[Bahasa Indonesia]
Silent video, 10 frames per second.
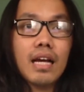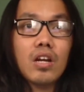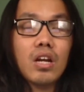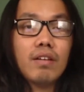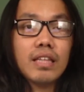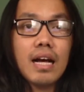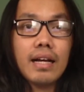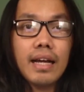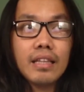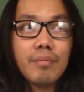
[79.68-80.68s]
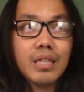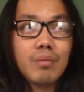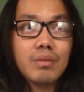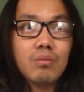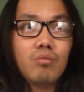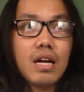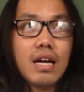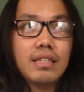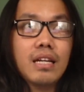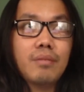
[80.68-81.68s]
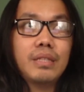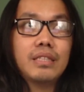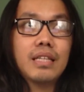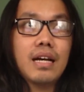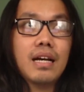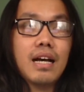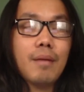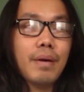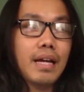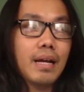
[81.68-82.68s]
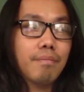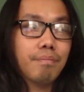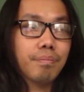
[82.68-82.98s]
Kalau lewat agen, teman-teman semua hanya bisa apa ya?